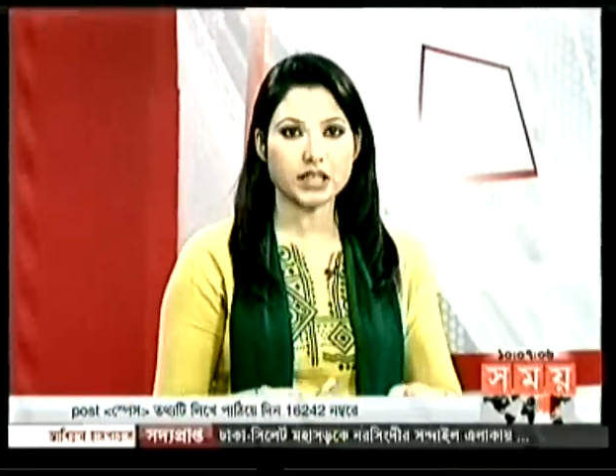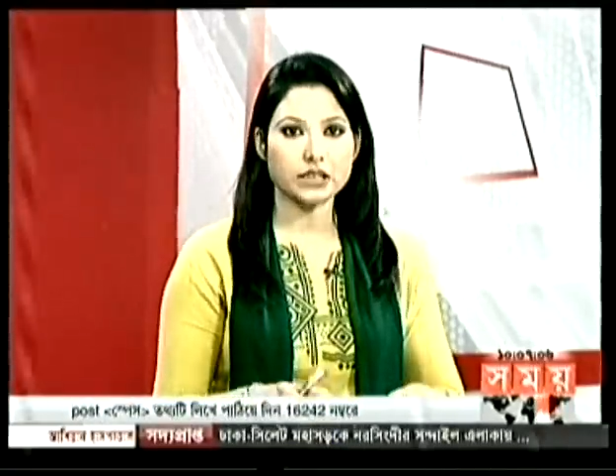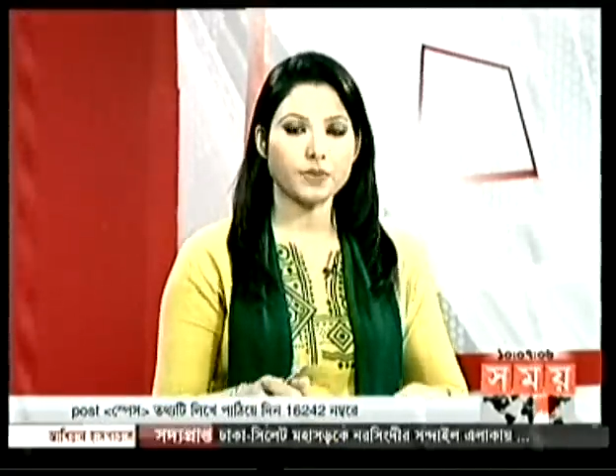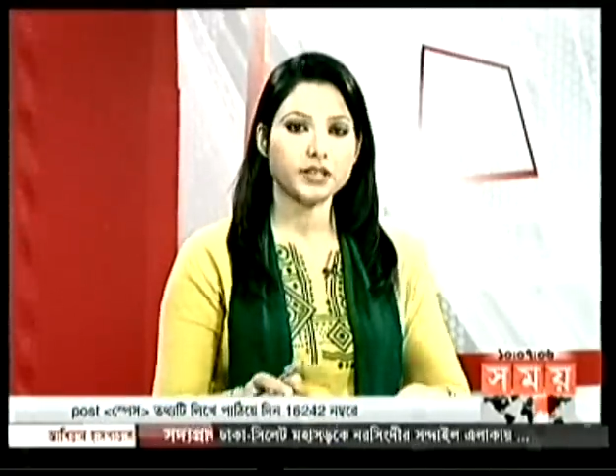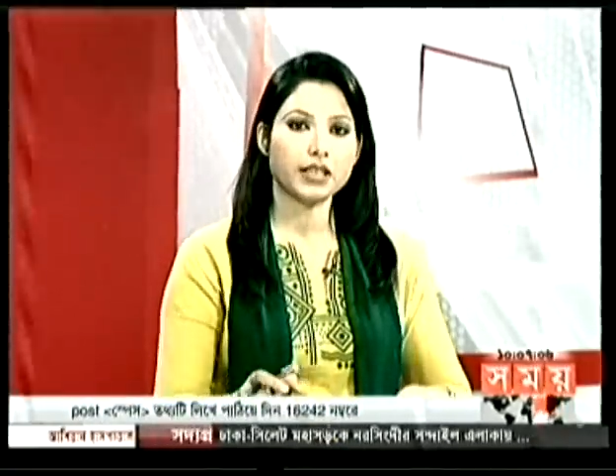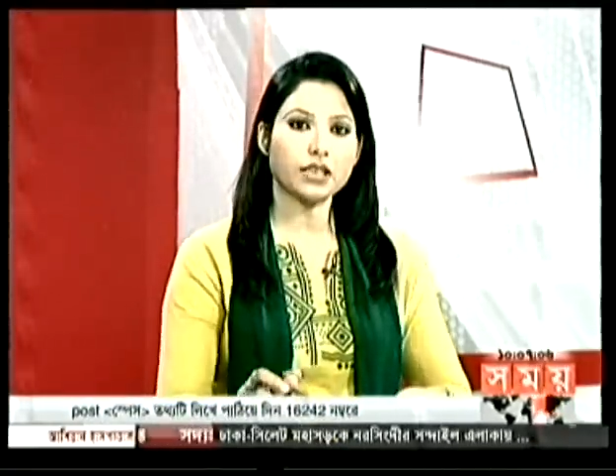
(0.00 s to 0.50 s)

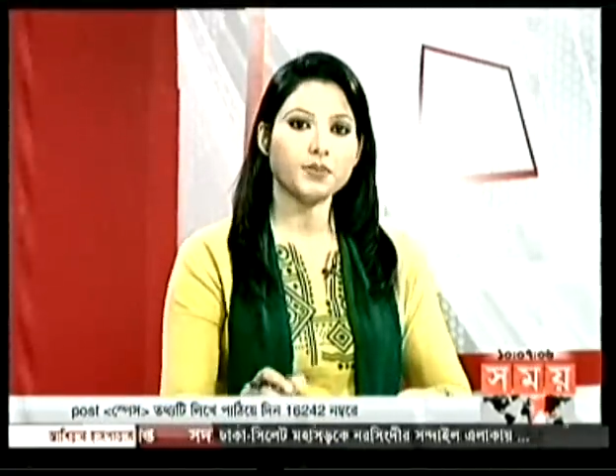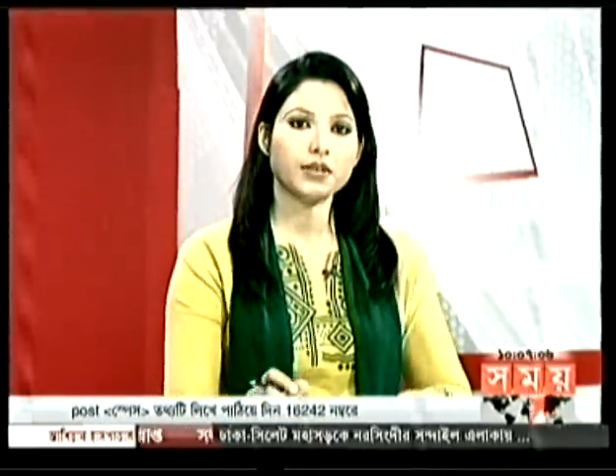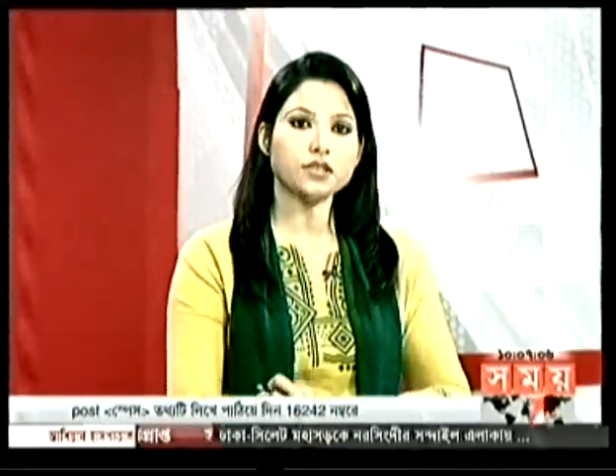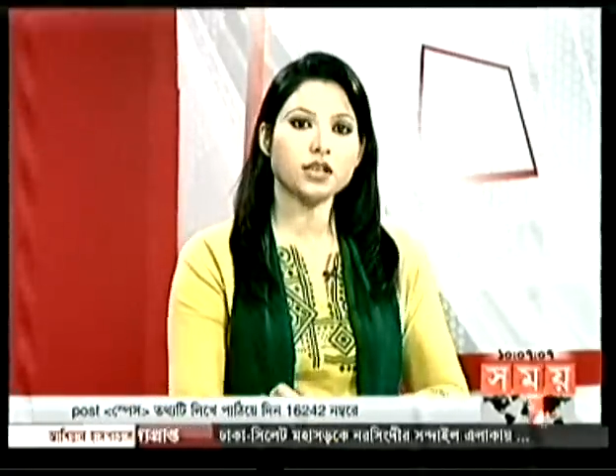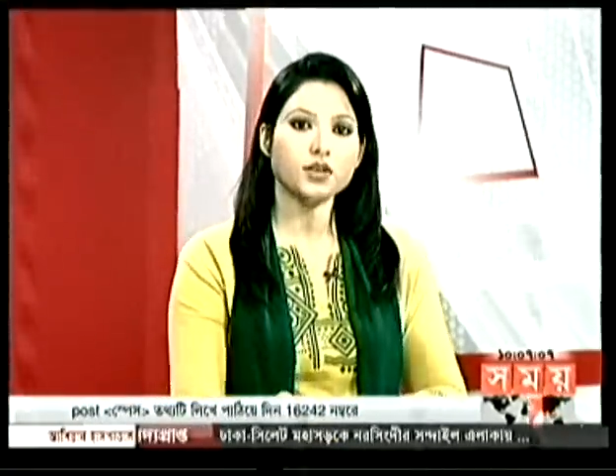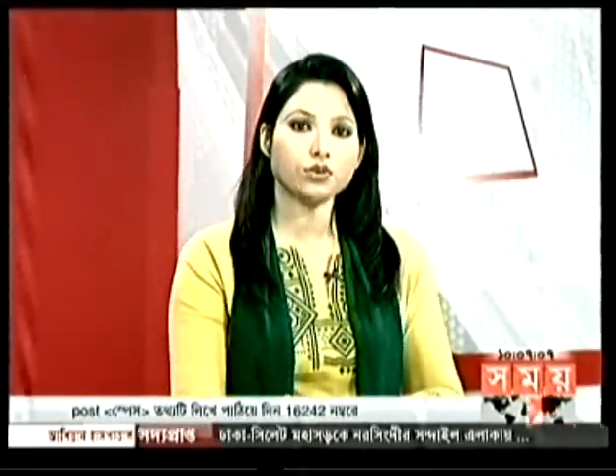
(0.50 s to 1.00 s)
যাত্রাবাড়ি থেকে
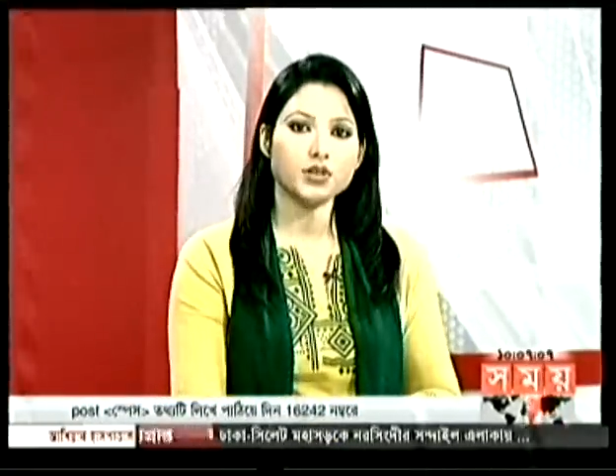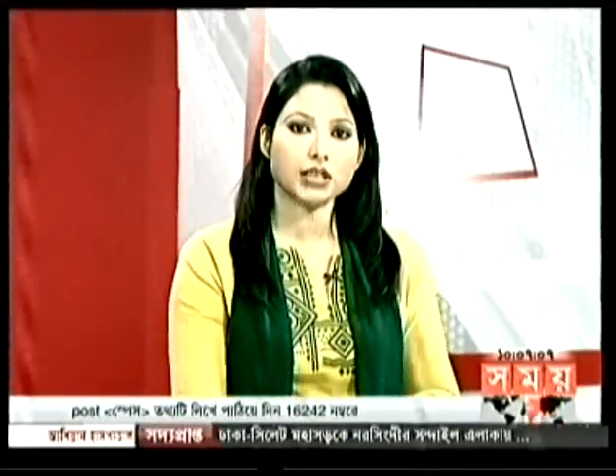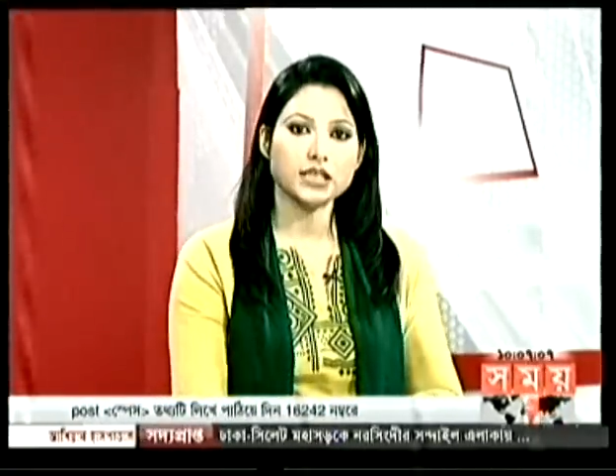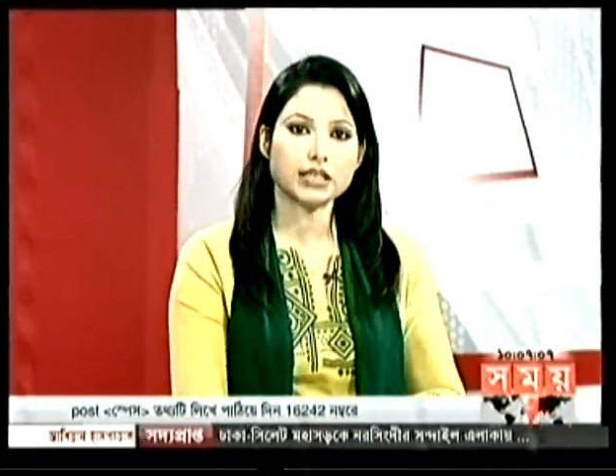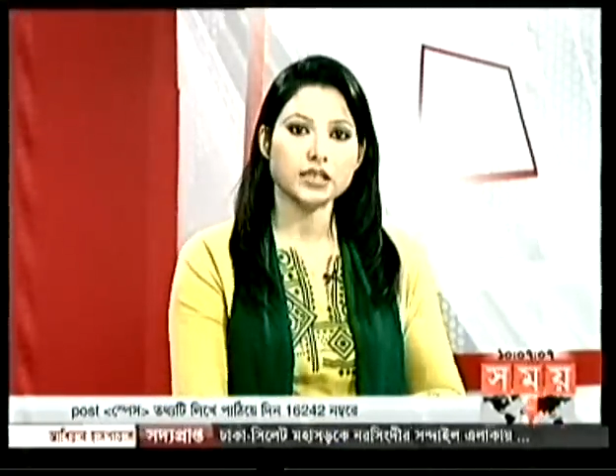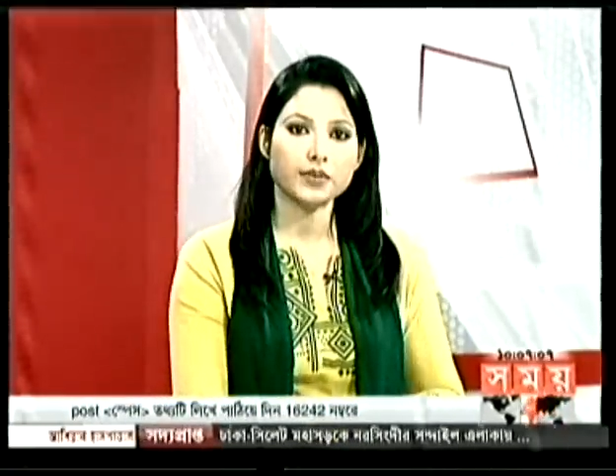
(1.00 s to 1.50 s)
বিস্তারিত
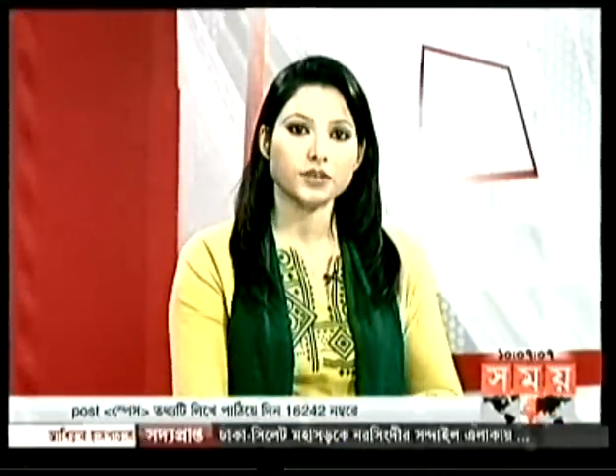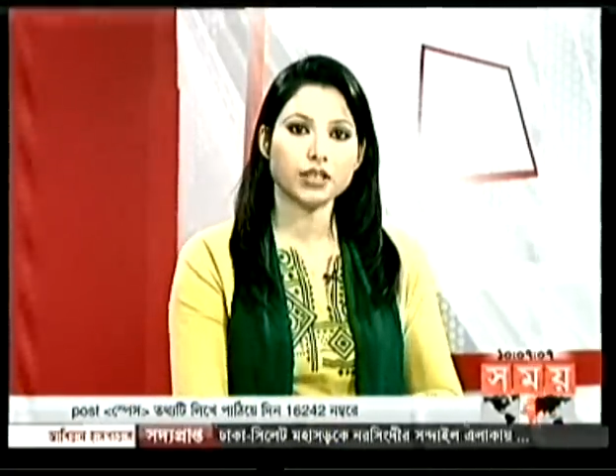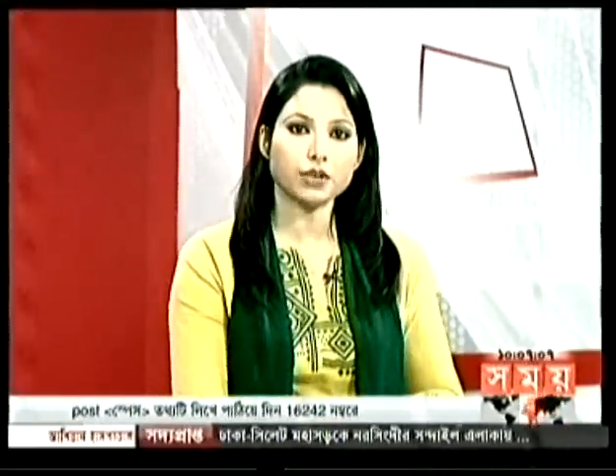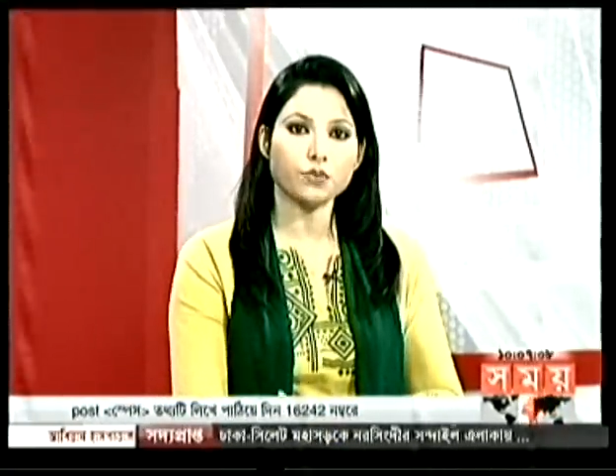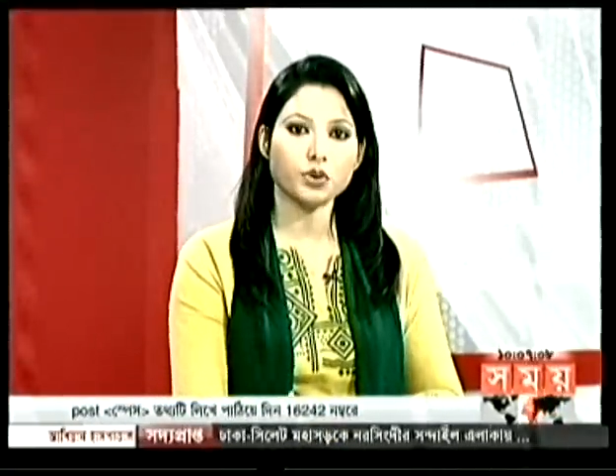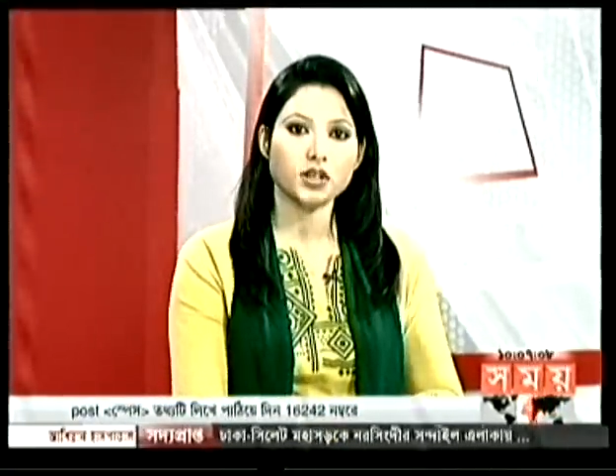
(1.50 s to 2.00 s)
জানাচ্ছেন
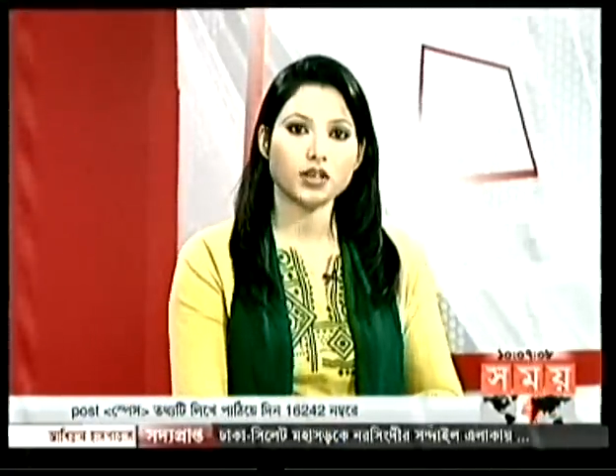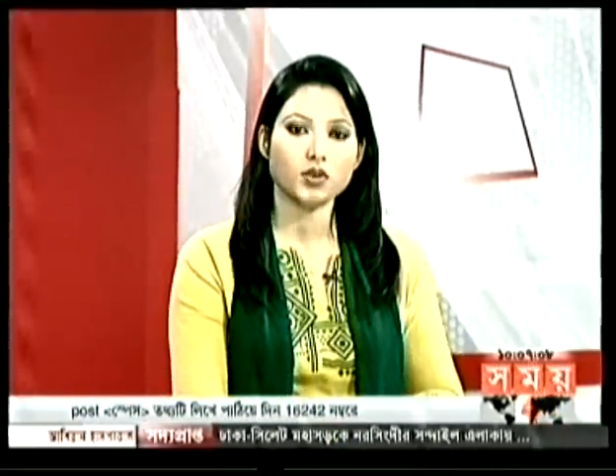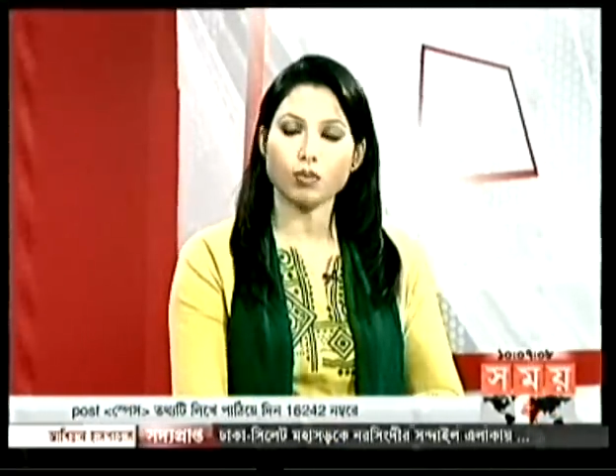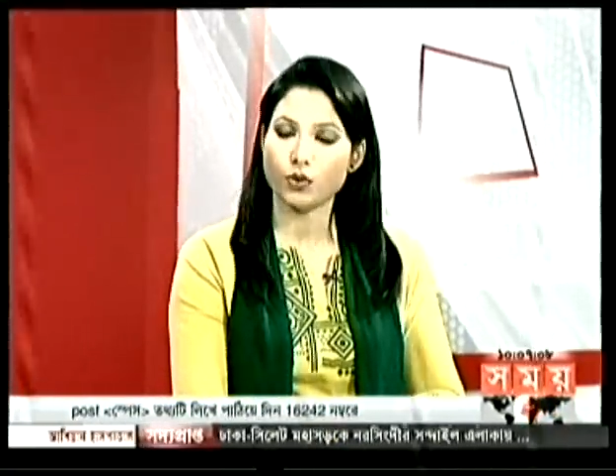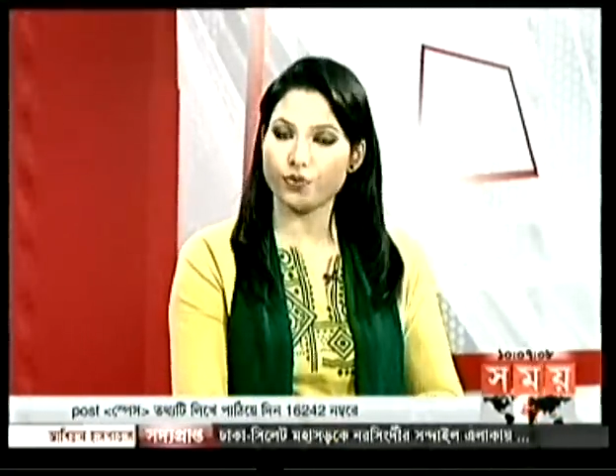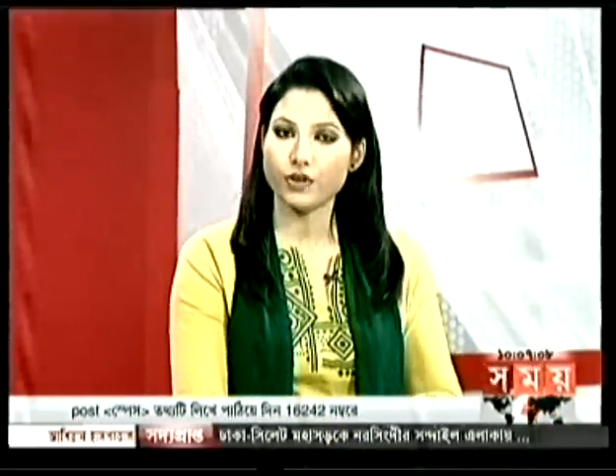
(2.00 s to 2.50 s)
আমাদের রিপোর্টার
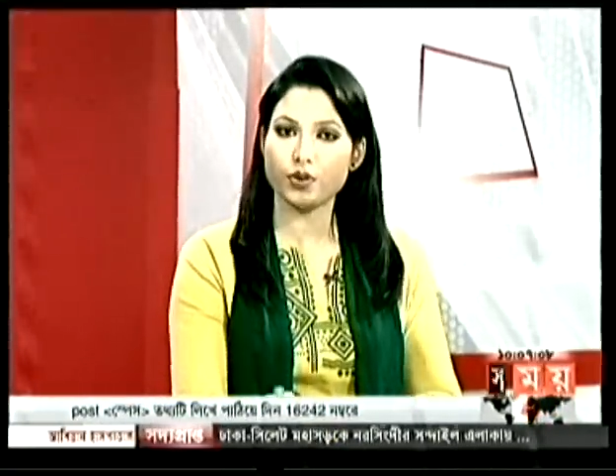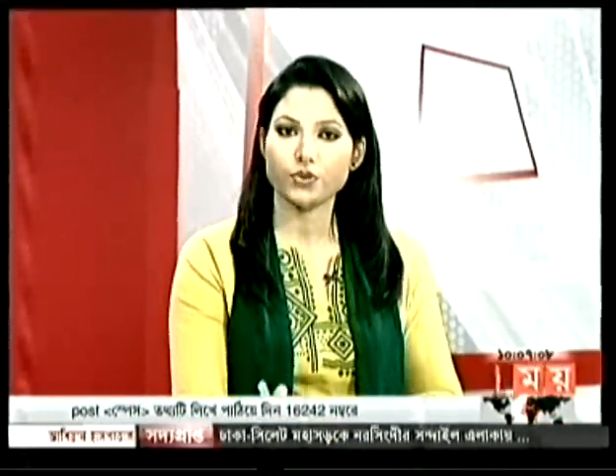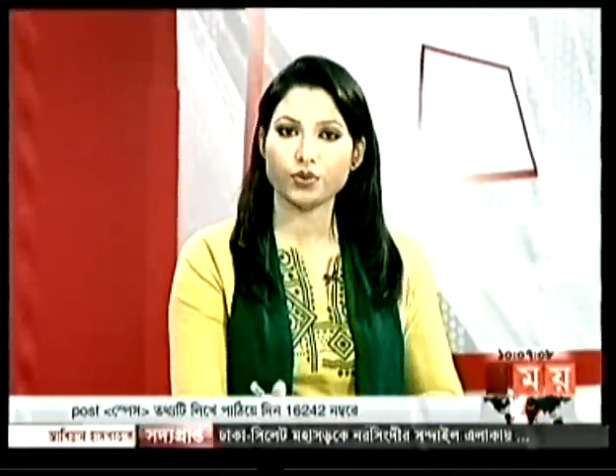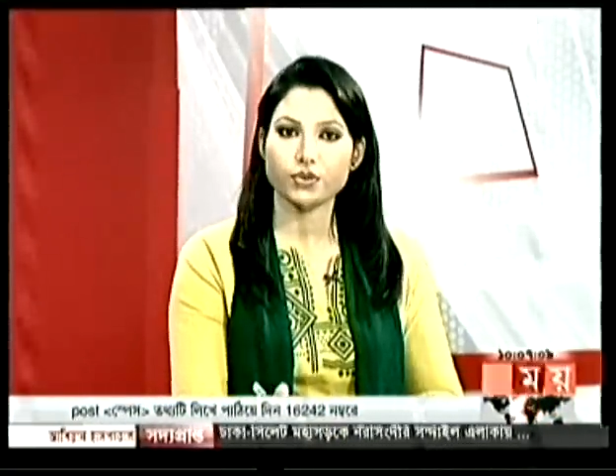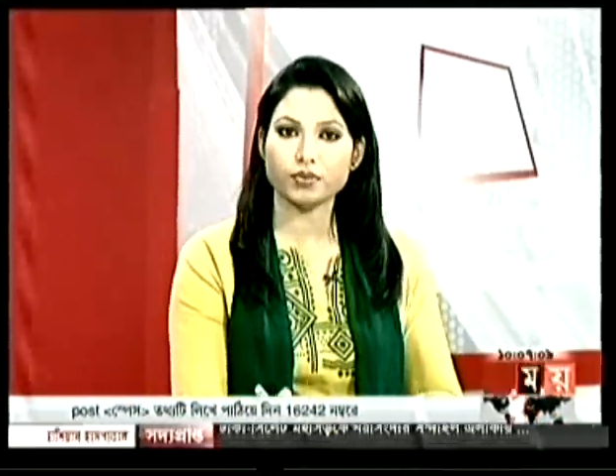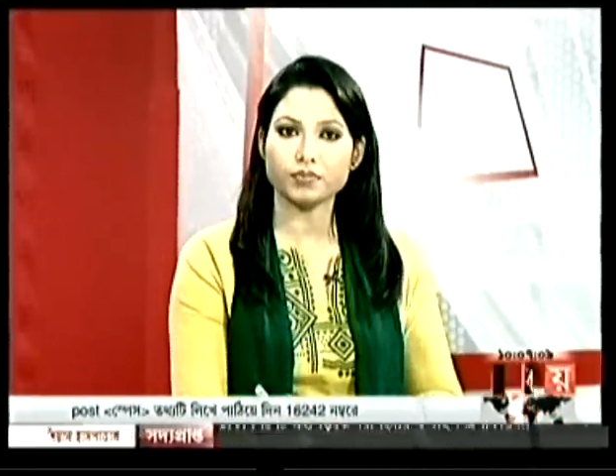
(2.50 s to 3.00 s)
ওমর
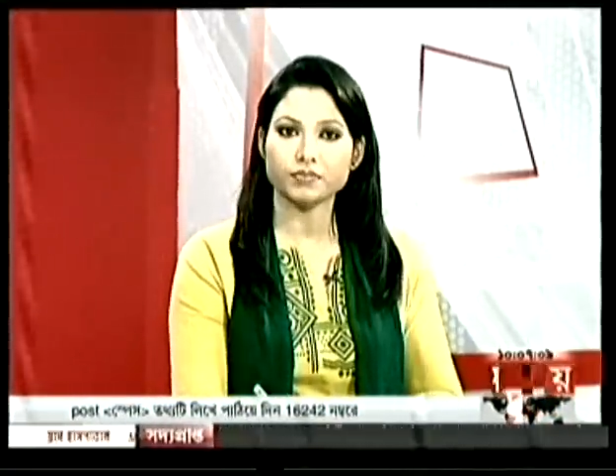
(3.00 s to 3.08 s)
ফারুক